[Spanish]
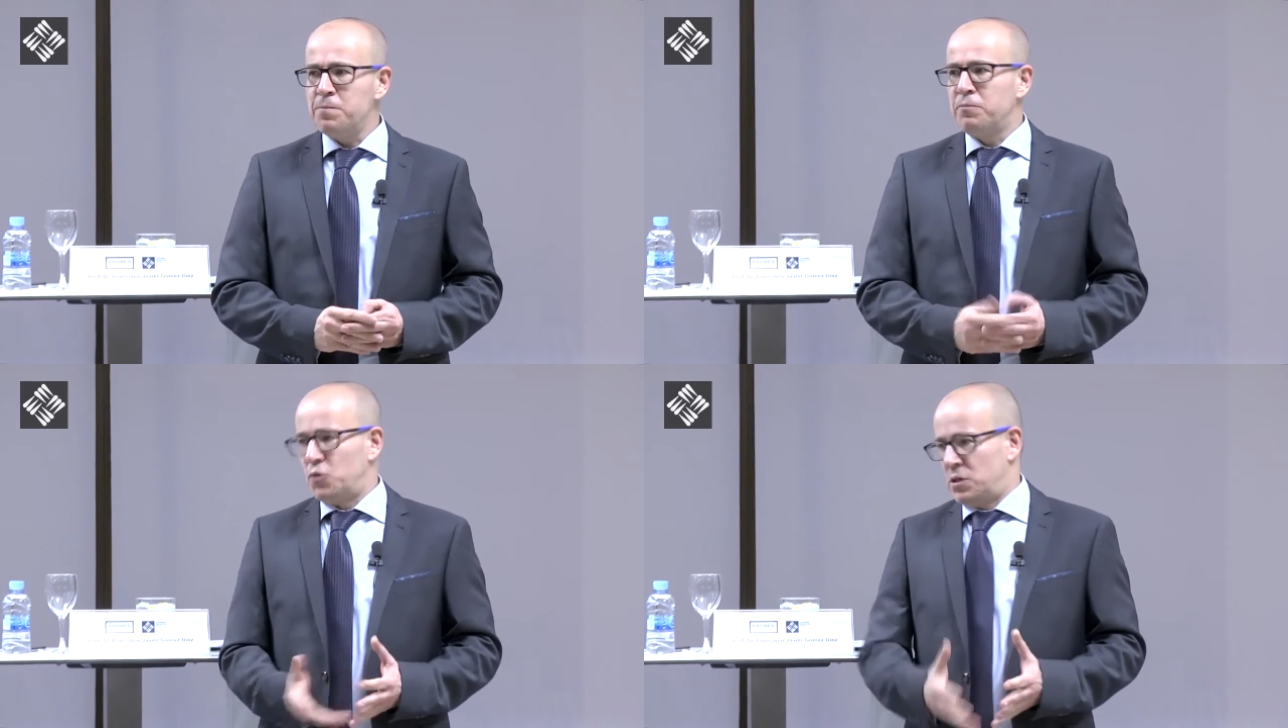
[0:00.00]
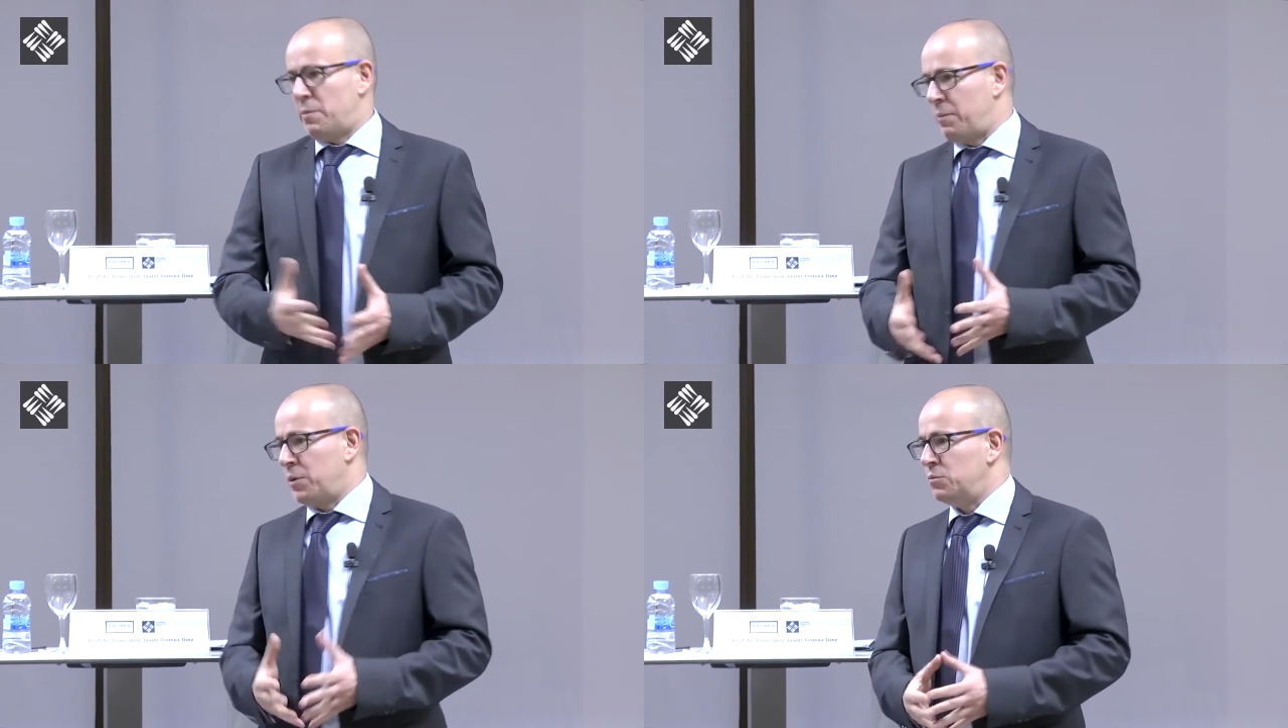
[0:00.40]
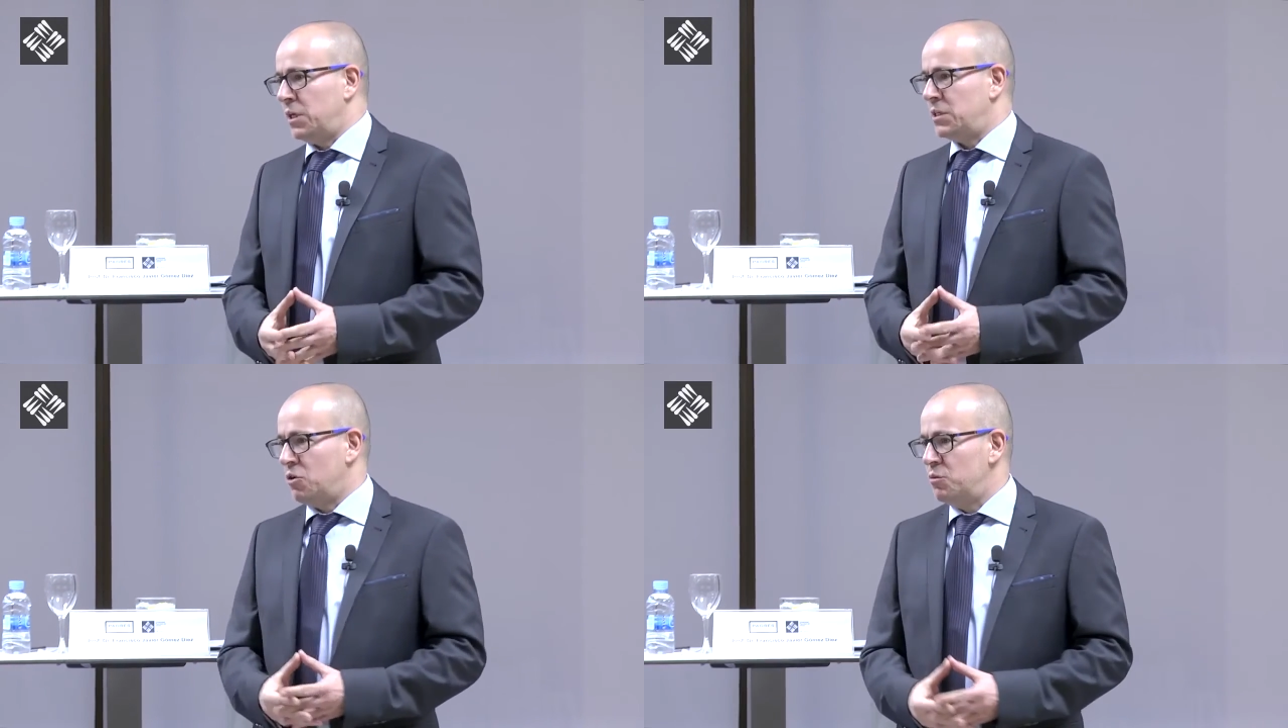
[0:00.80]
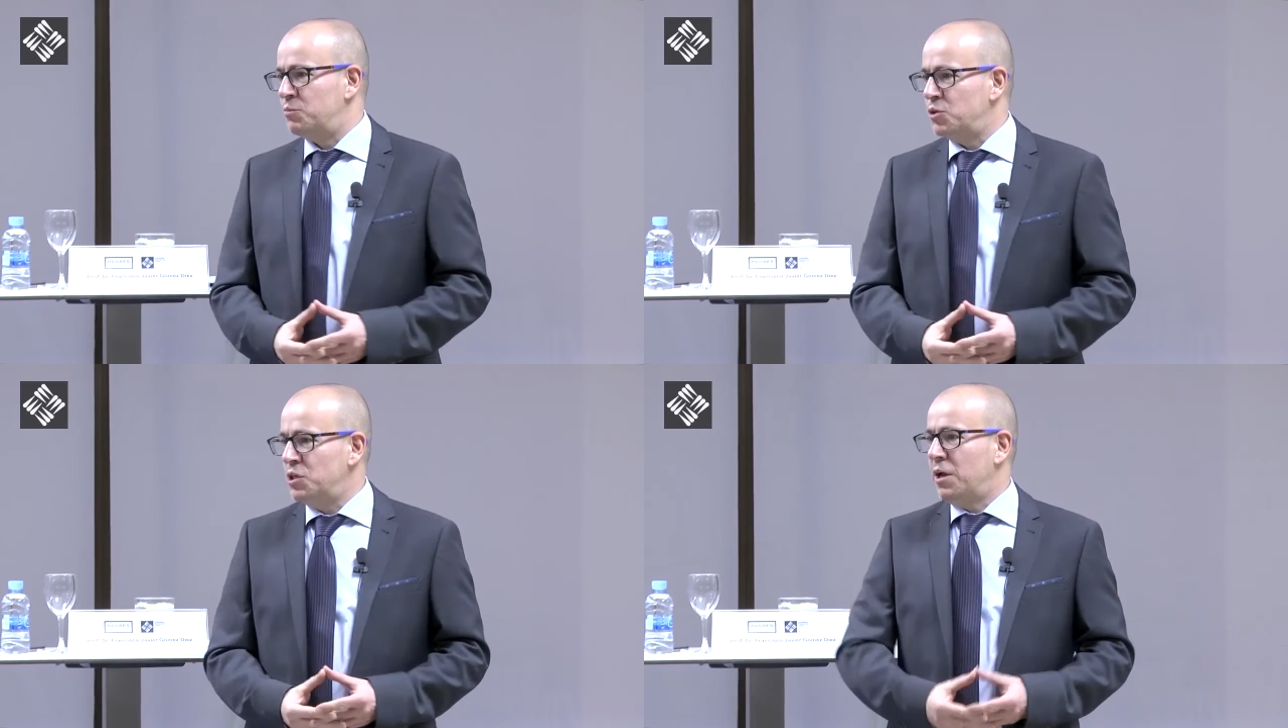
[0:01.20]
Entonces habrá que preguntarse cómo es
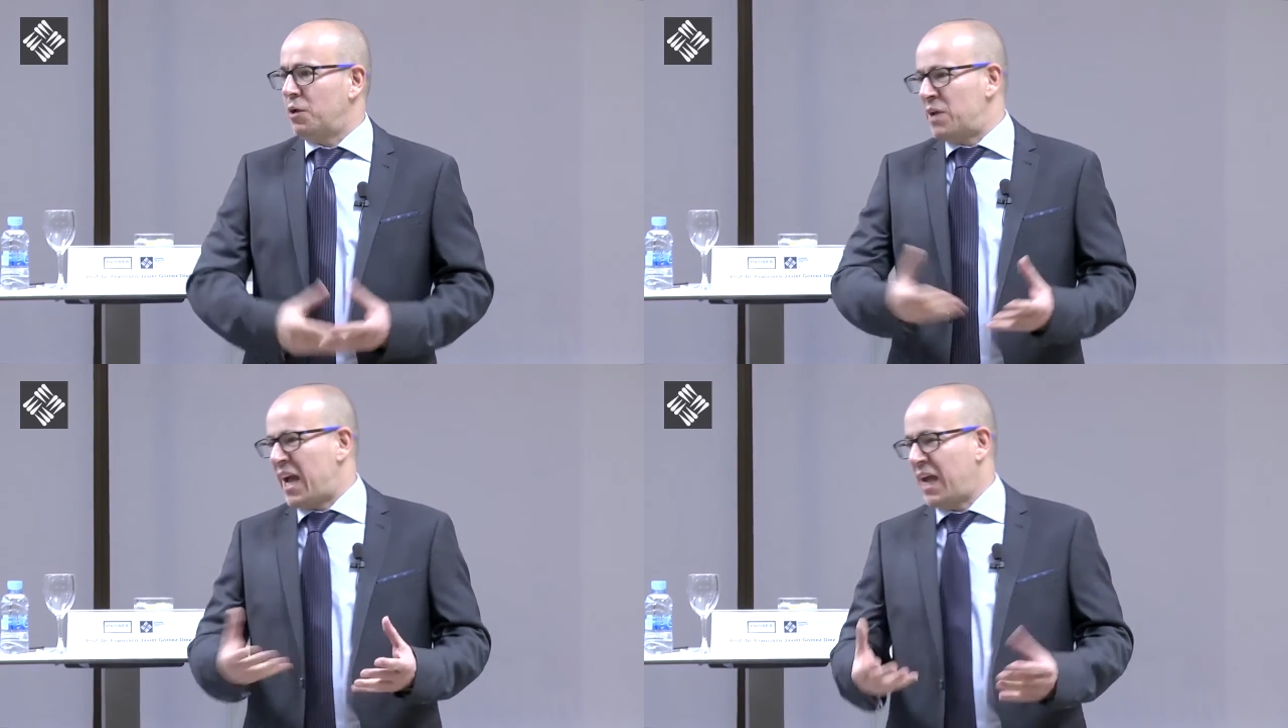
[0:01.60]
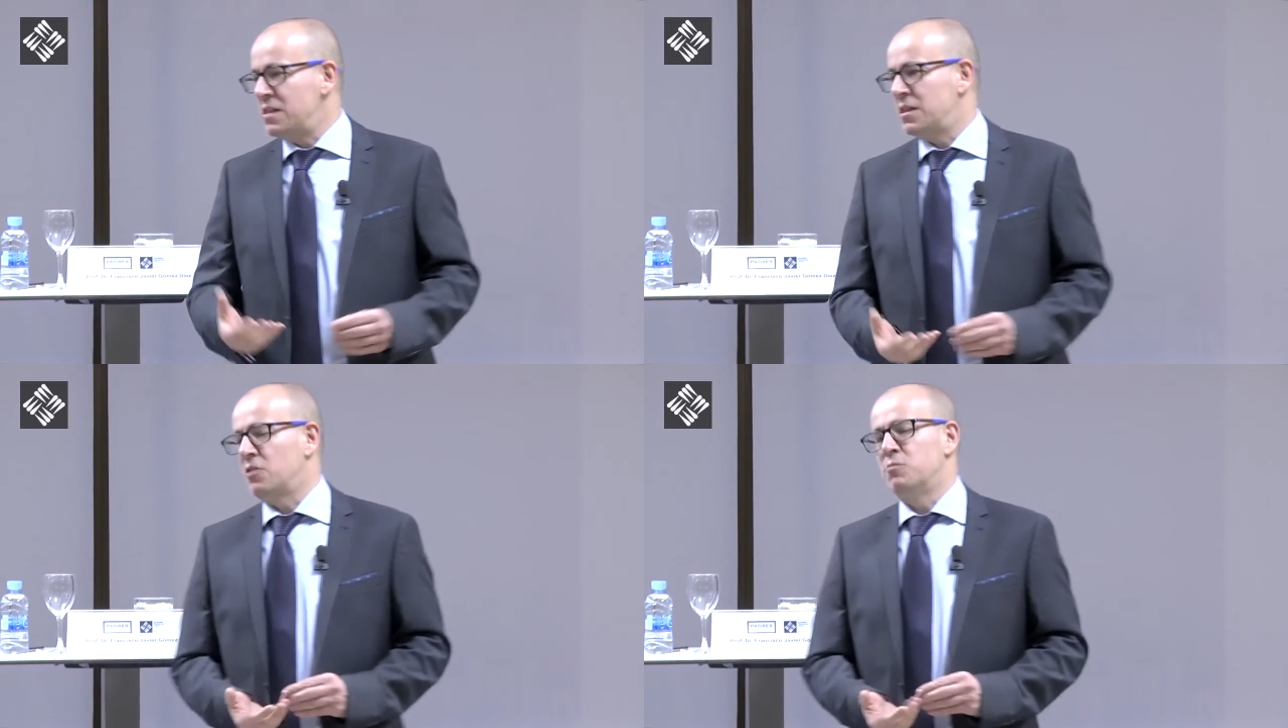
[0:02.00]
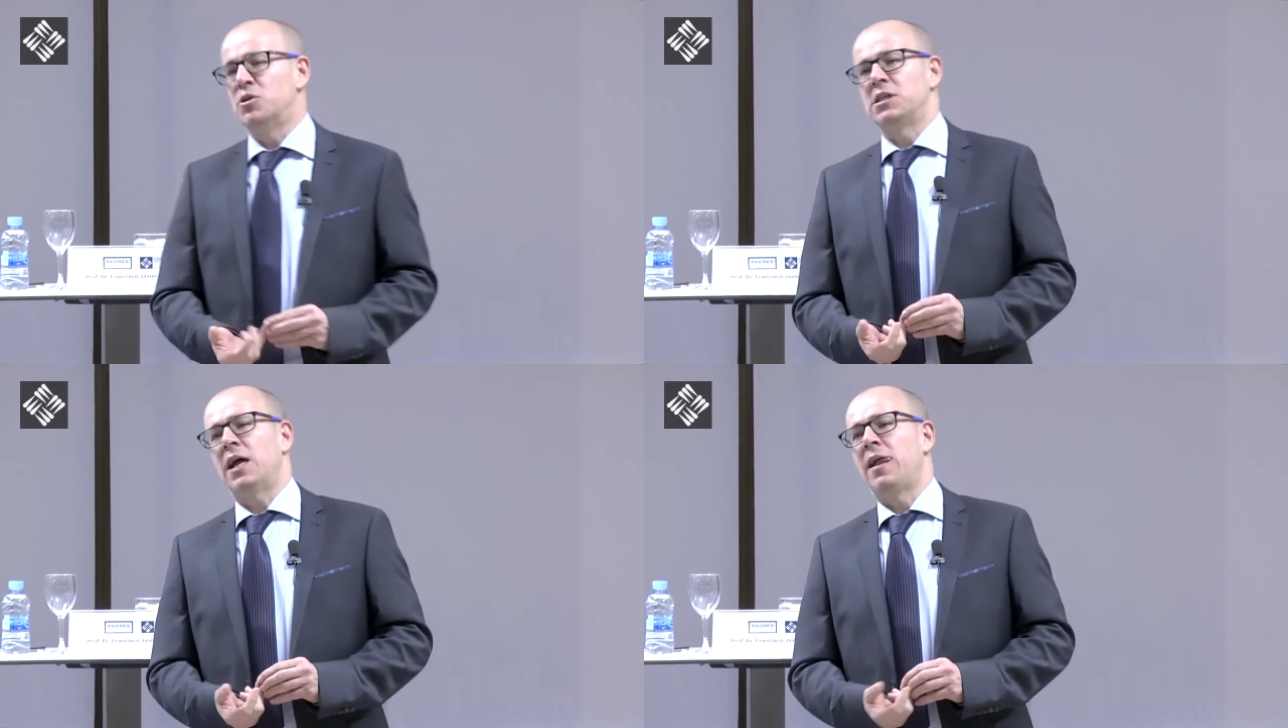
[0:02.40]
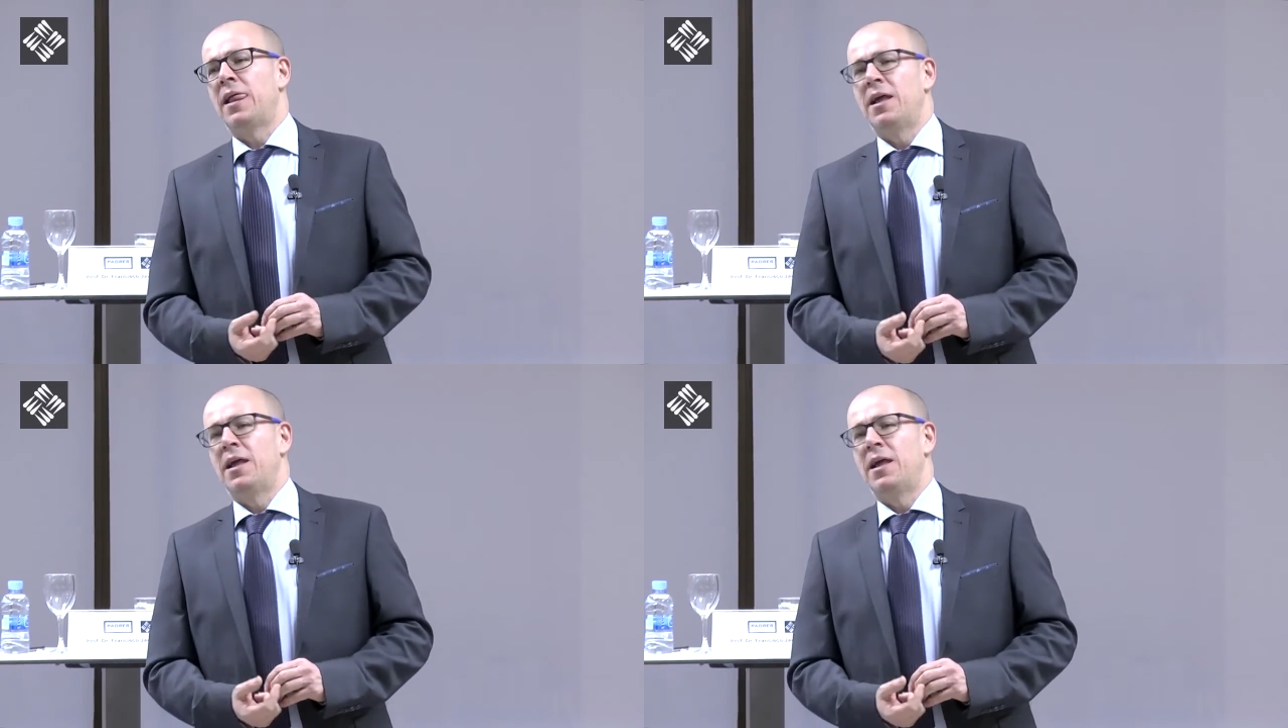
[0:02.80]
posible que una gente como esa,